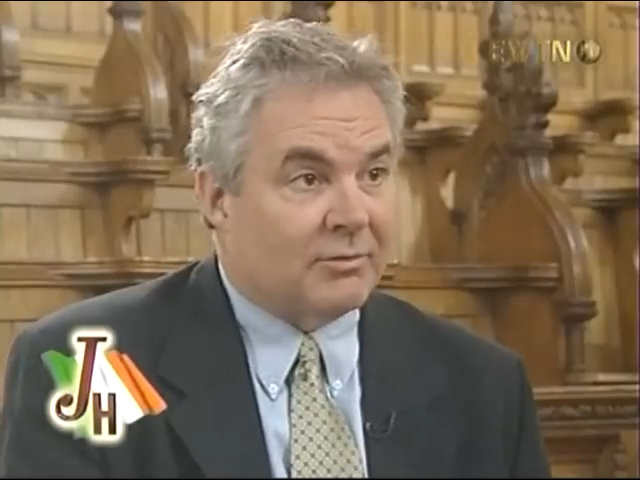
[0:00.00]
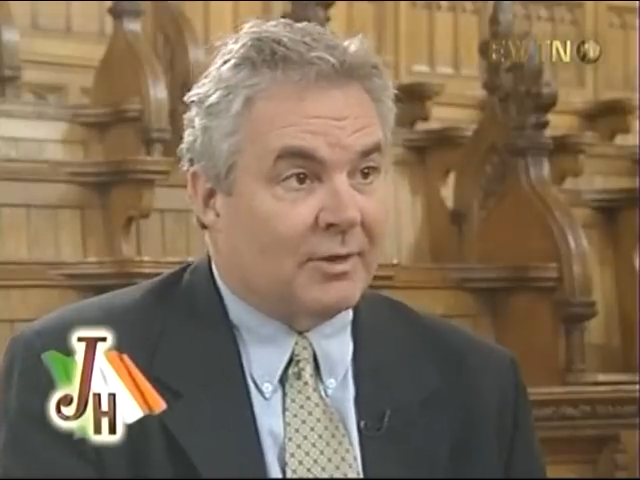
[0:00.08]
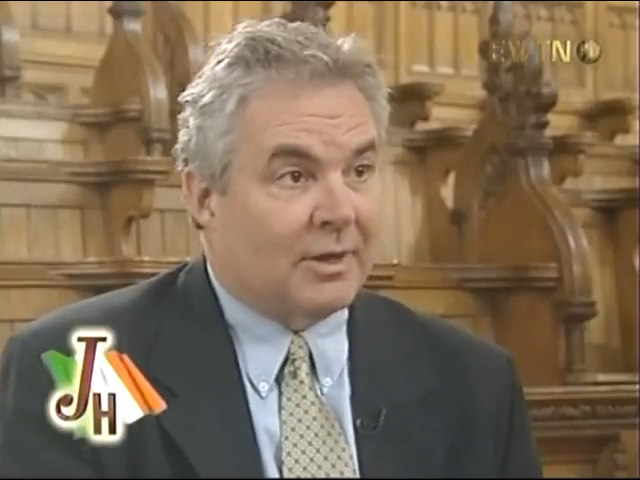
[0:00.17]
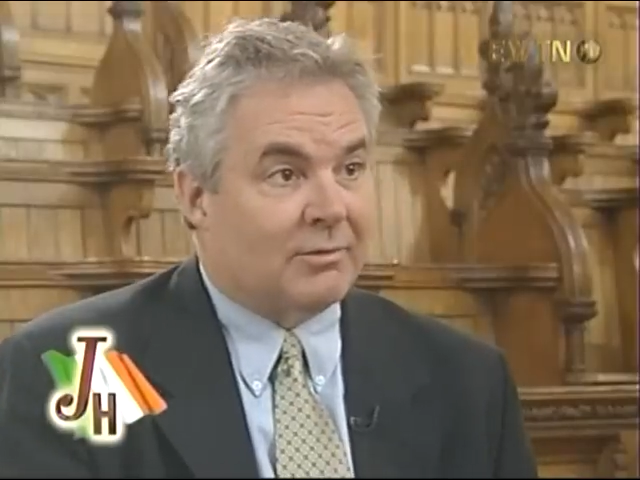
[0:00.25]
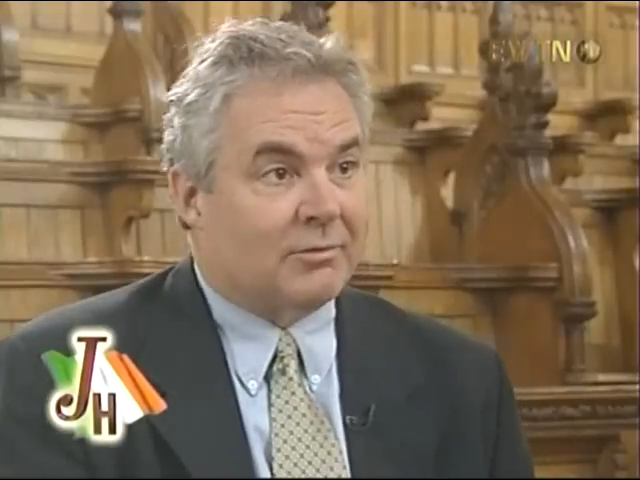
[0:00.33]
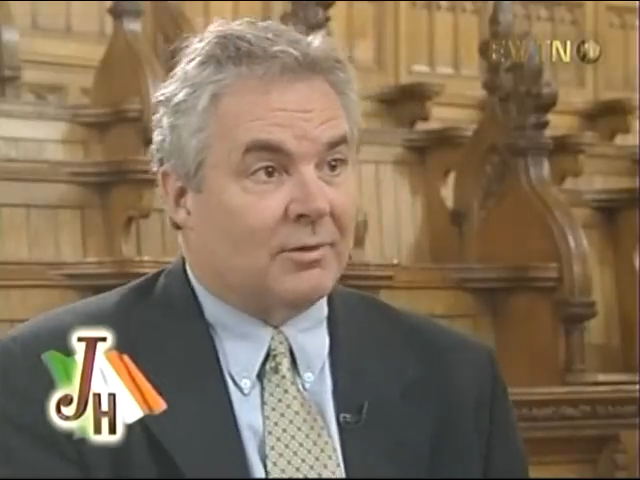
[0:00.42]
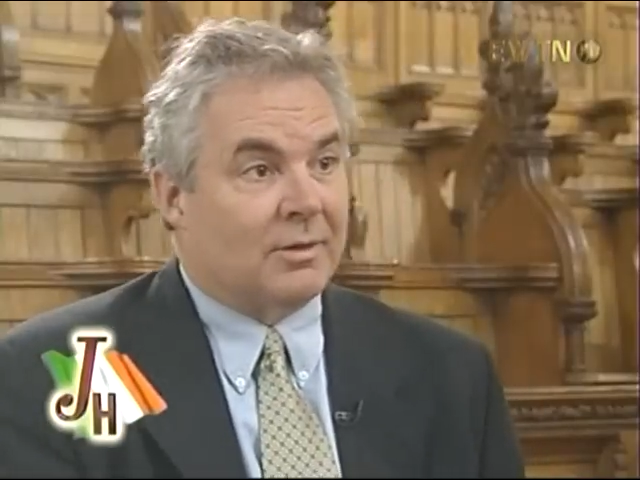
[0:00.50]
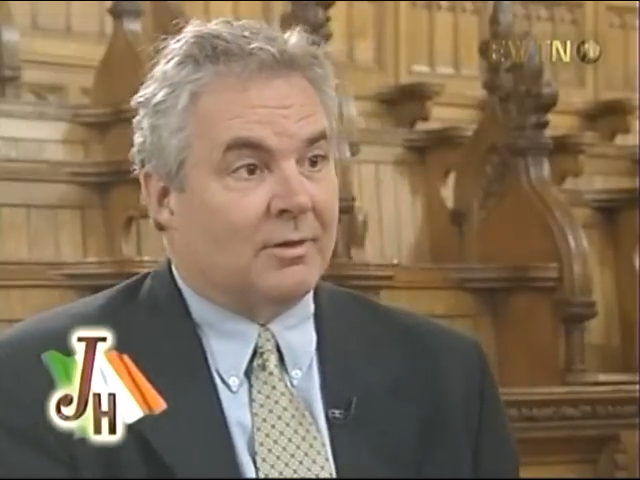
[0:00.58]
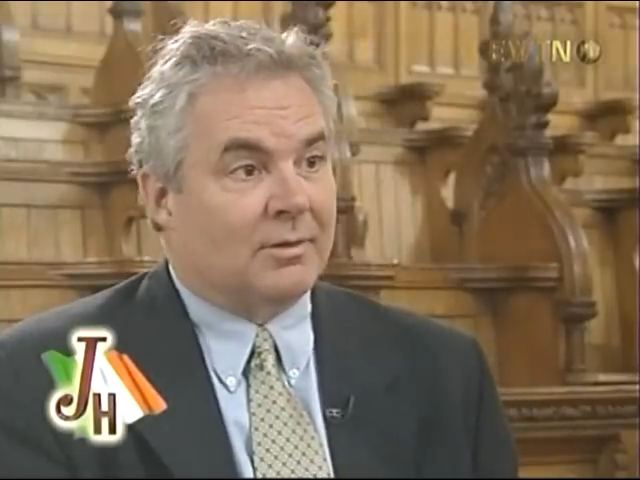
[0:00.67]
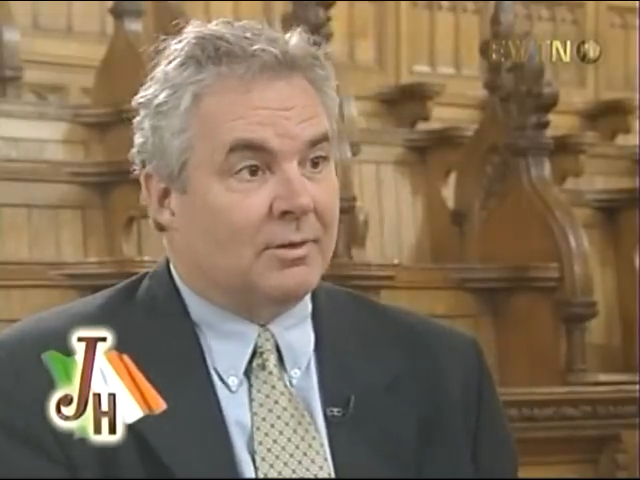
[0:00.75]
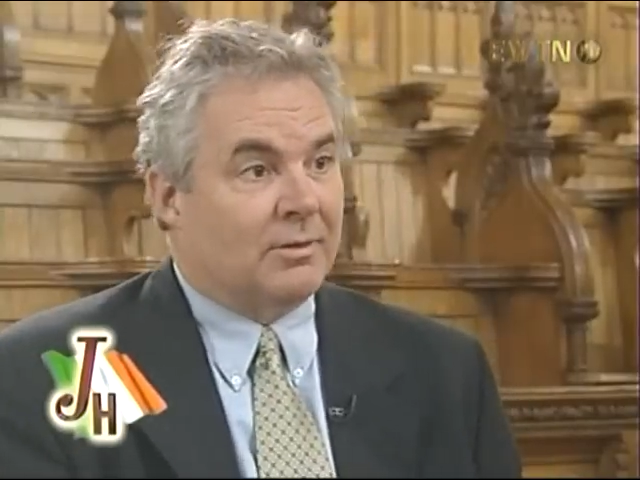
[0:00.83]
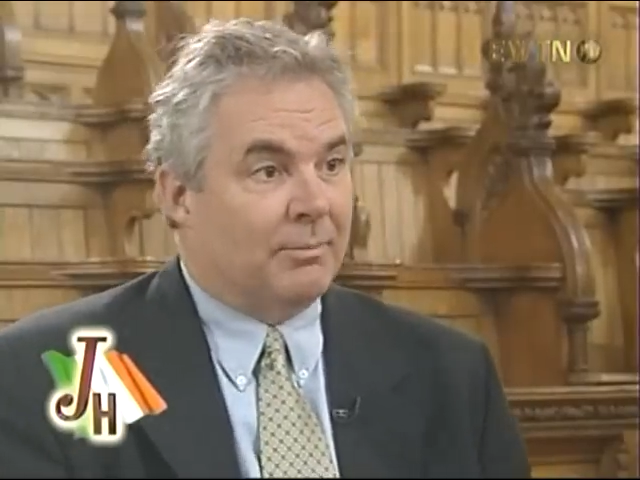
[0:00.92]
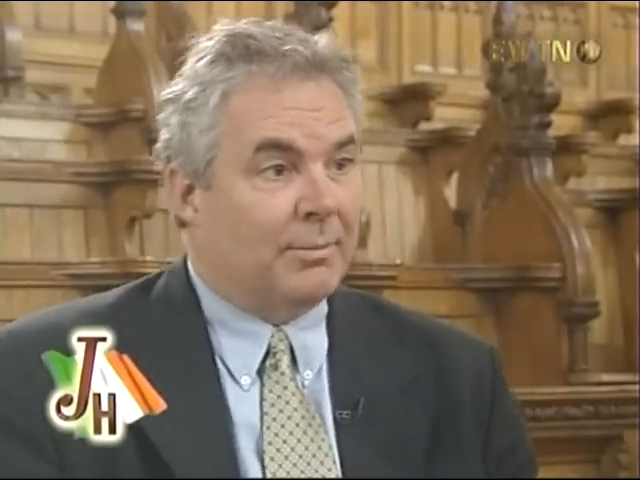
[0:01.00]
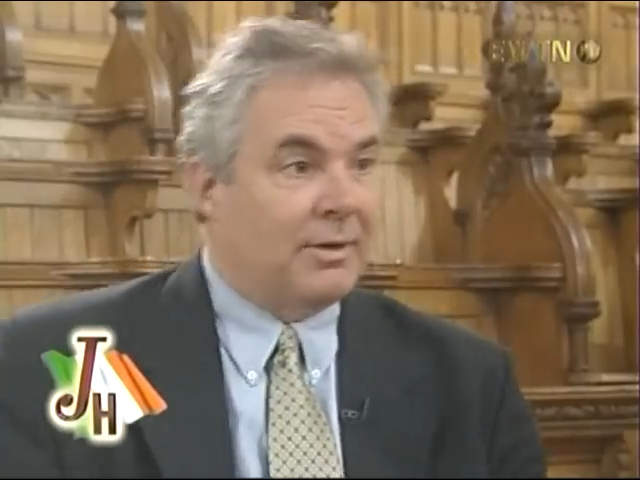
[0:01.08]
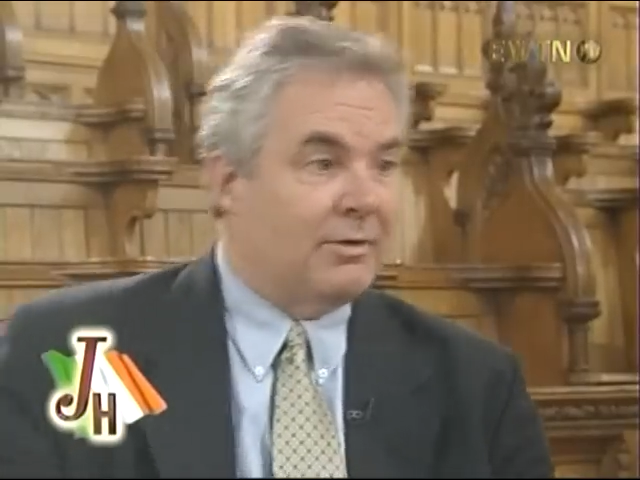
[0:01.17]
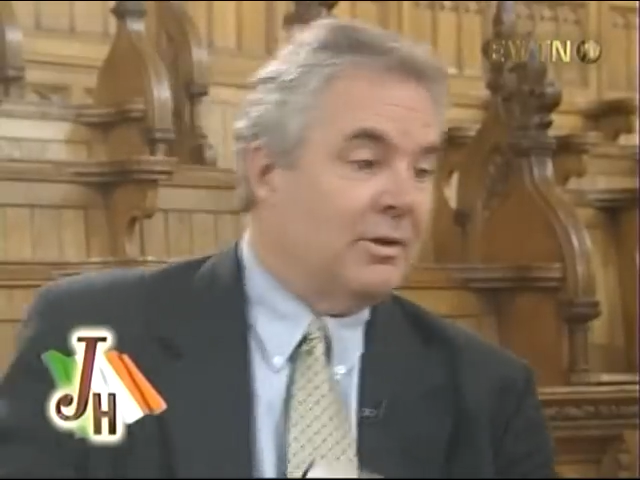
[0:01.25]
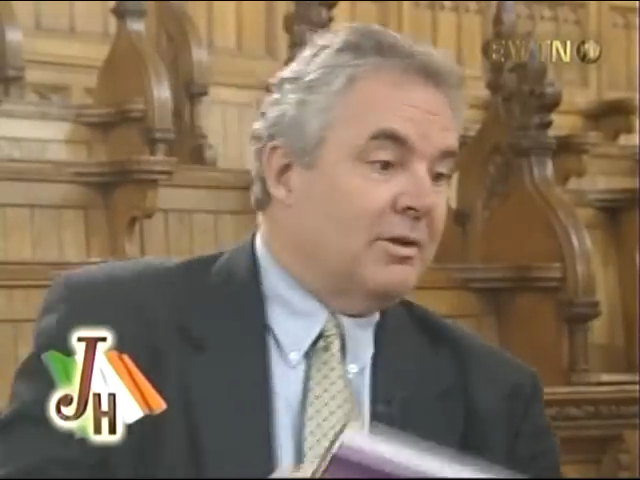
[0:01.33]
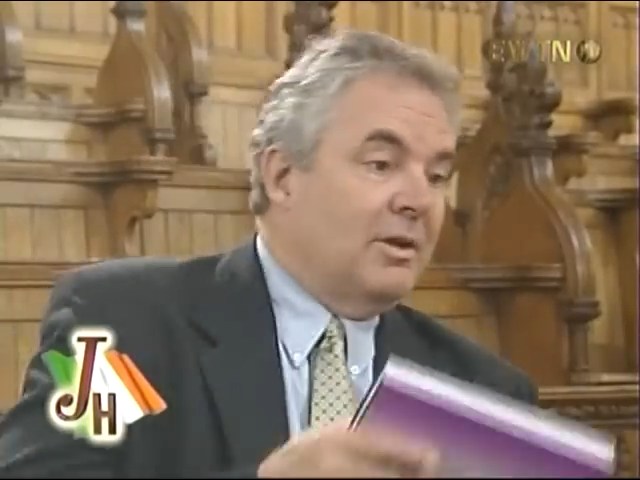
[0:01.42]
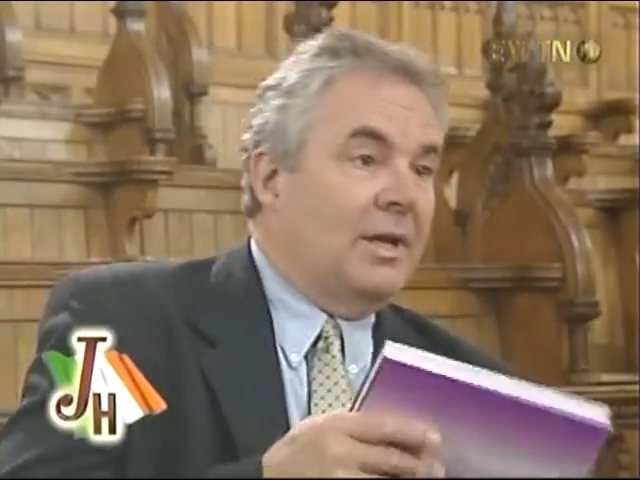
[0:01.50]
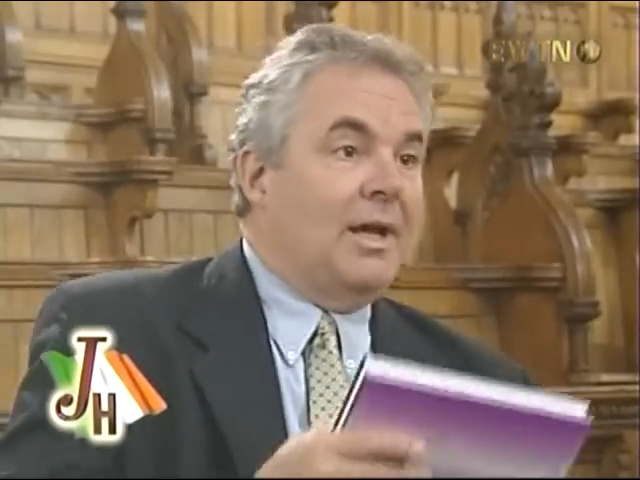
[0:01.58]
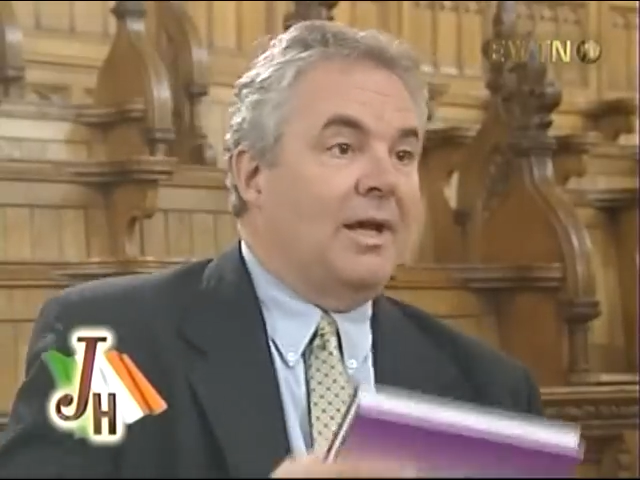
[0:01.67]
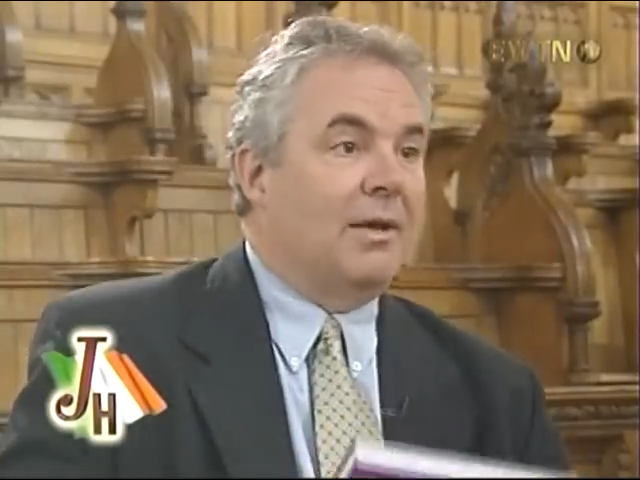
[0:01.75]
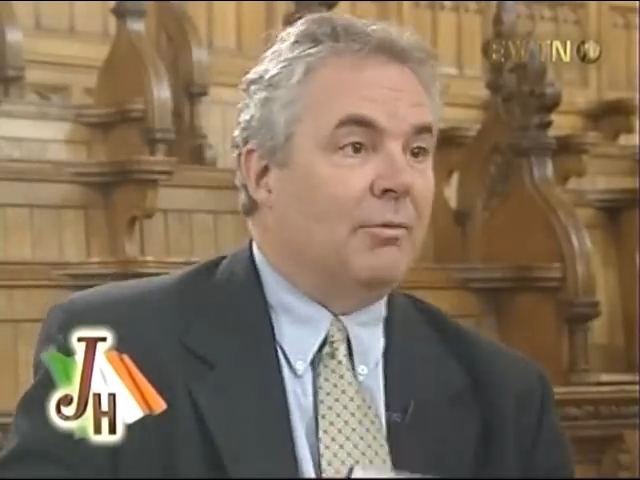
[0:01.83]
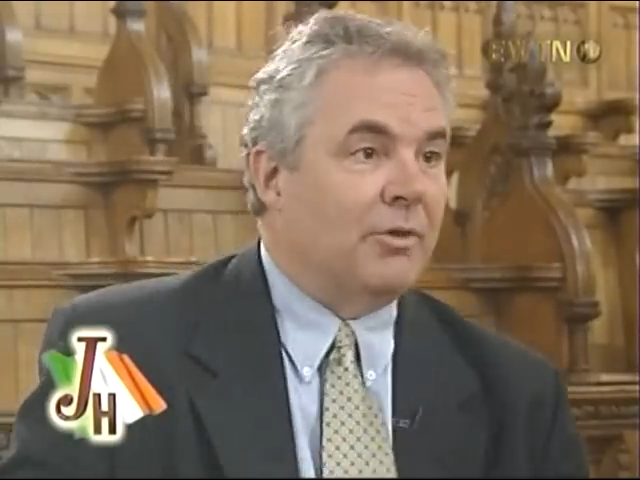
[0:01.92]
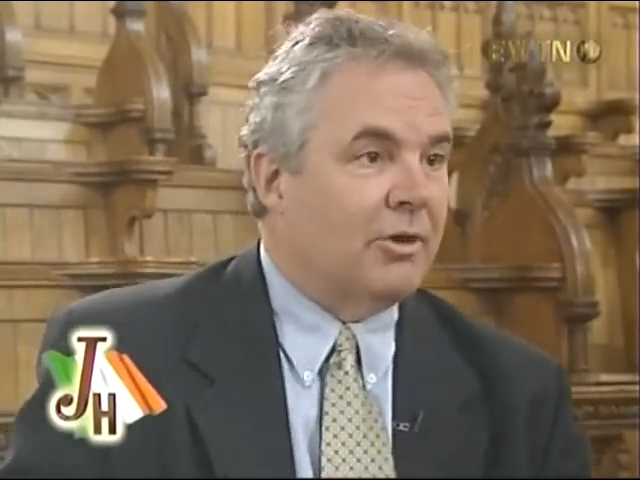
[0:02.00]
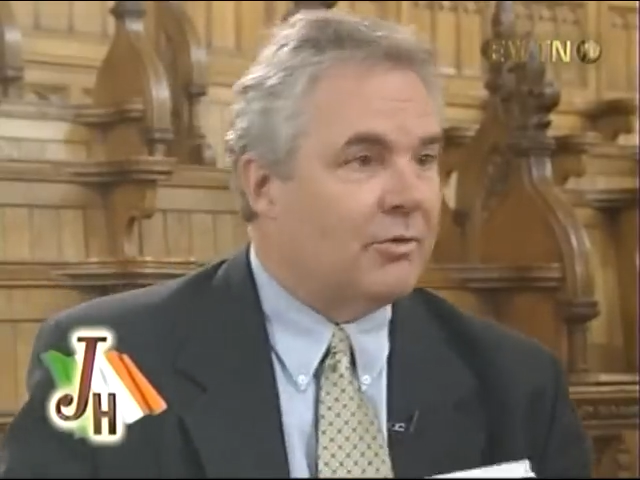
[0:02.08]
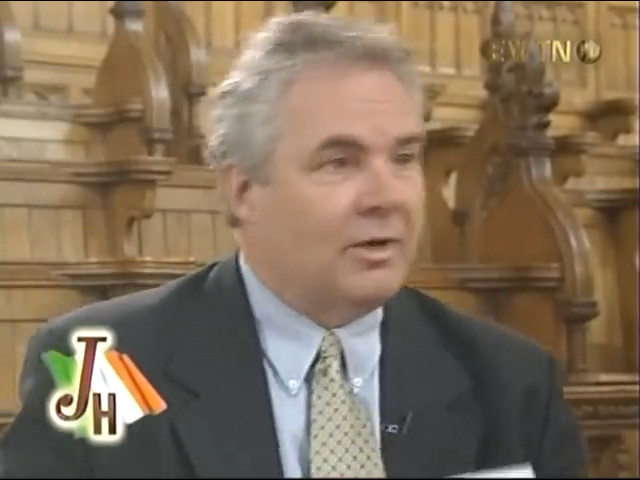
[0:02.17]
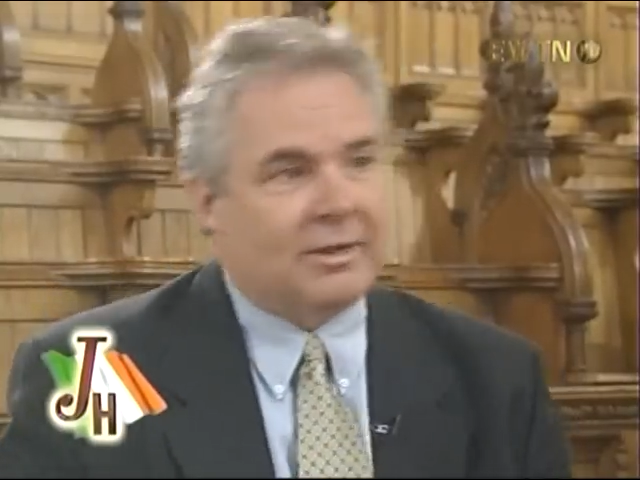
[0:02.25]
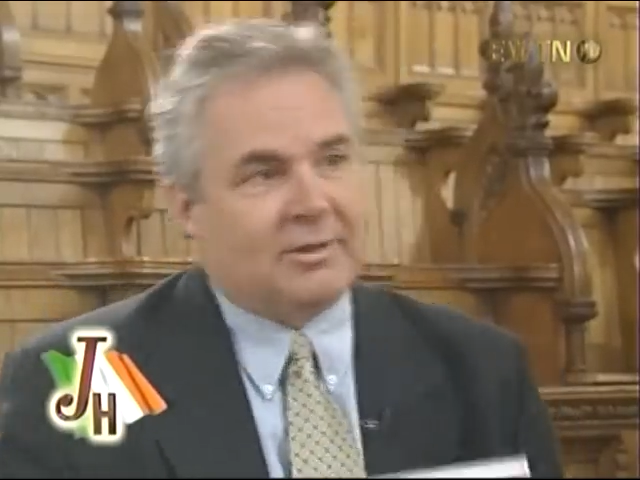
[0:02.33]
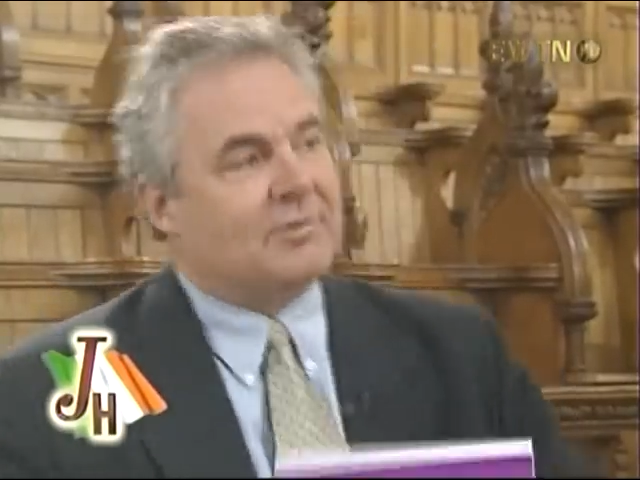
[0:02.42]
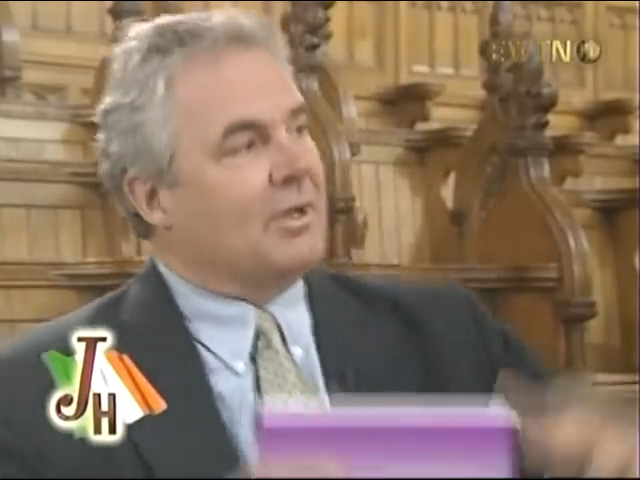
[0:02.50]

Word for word: cuando en algunos casos tratan de enseñar todo menos eso.